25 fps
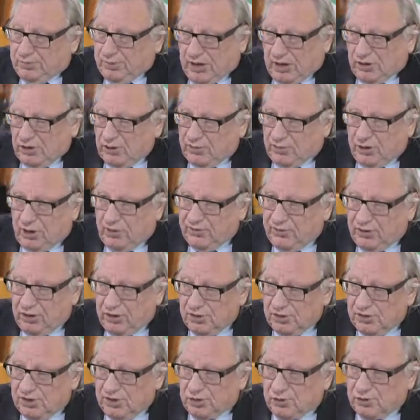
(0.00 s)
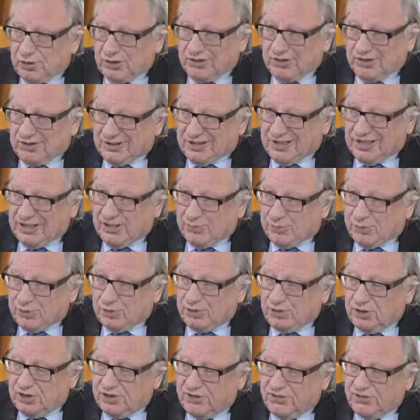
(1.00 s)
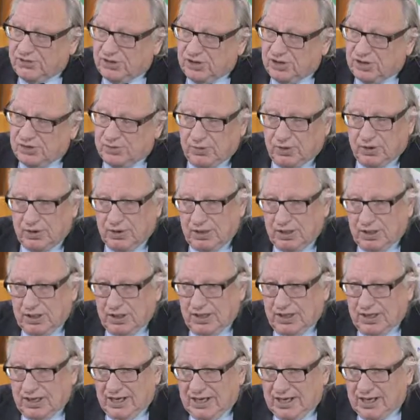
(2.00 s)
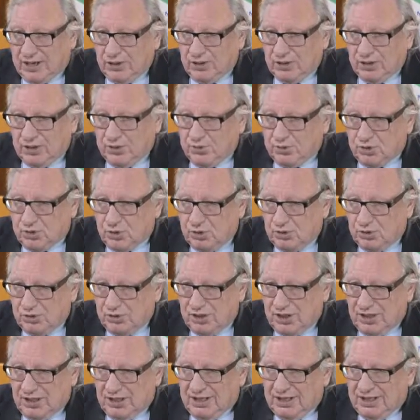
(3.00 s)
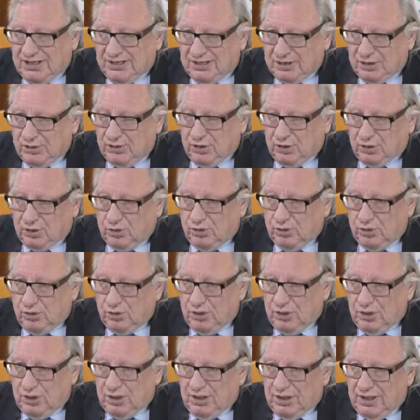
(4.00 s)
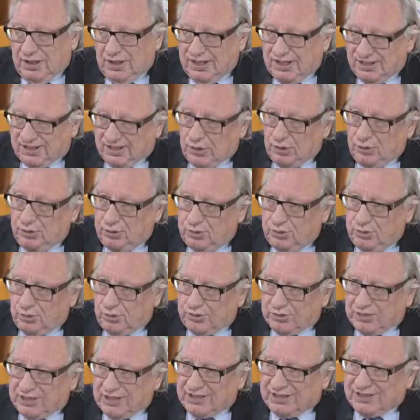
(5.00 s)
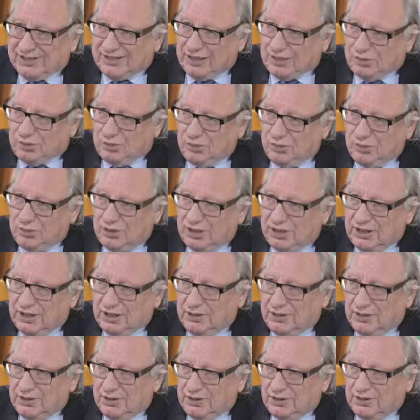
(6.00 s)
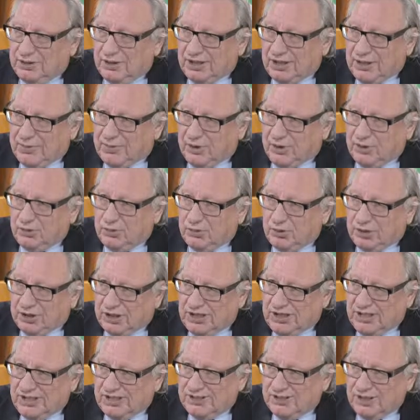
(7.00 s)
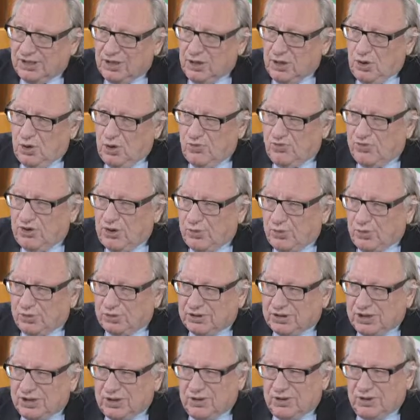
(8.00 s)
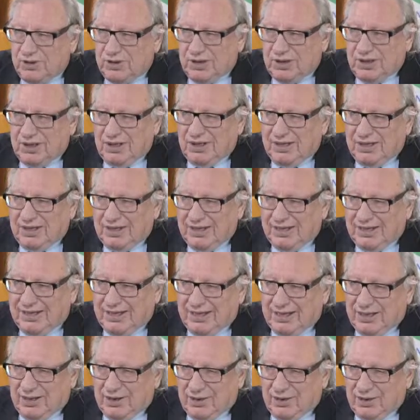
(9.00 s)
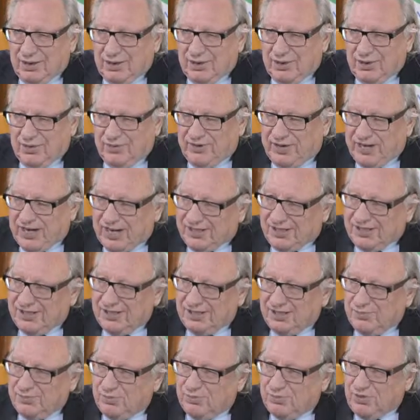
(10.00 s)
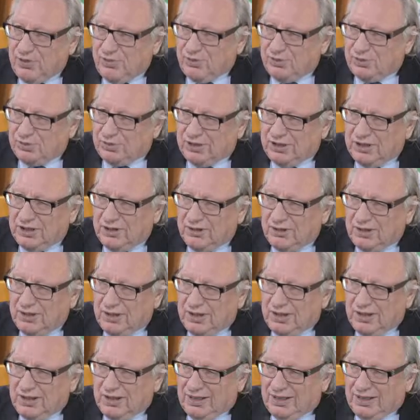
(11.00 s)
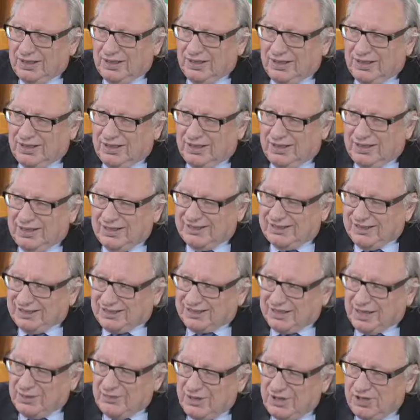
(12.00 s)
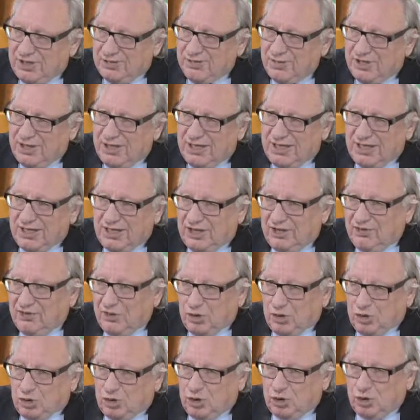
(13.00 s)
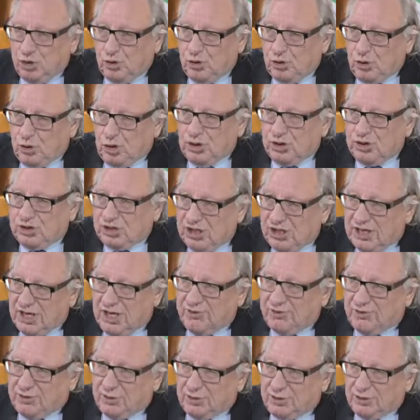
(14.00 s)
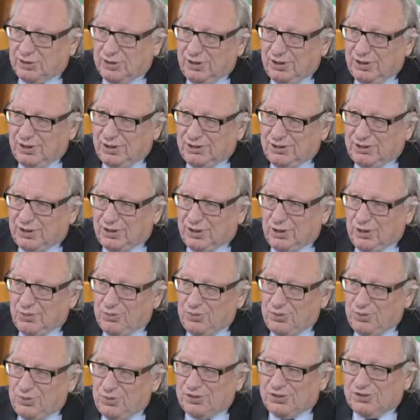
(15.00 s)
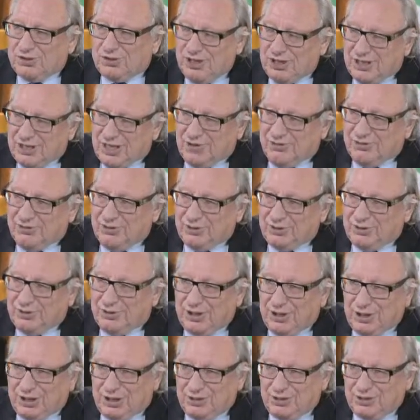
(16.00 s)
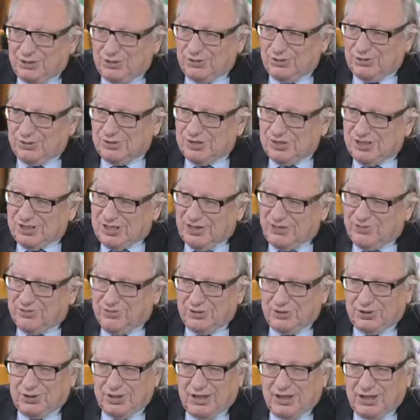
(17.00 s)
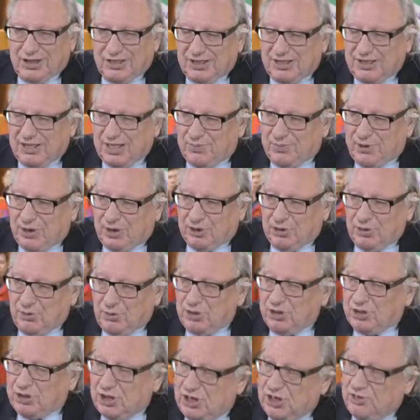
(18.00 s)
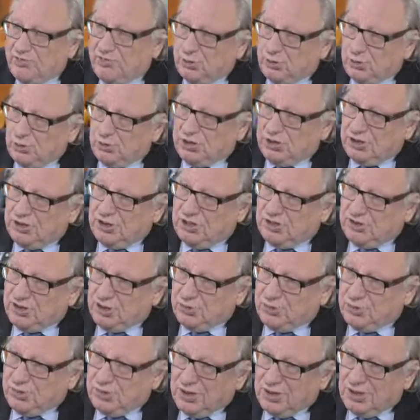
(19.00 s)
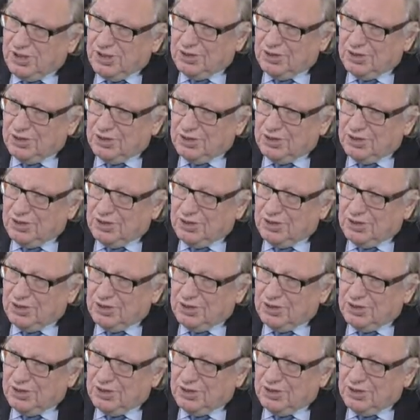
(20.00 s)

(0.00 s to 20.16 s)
par exemple en France, 75% d'investissement. Et la deuxième chose, c'est de dire que les élus ont un statut et dans les périodes de crise, on voit monter euh, les euh, fanatismes, on voit monter euh, les extrémismes qui viennent dire c'est de la faute des communes, c'est de la faute des régions, c'est de la faute des départements et c'est de la faute aussi des élus.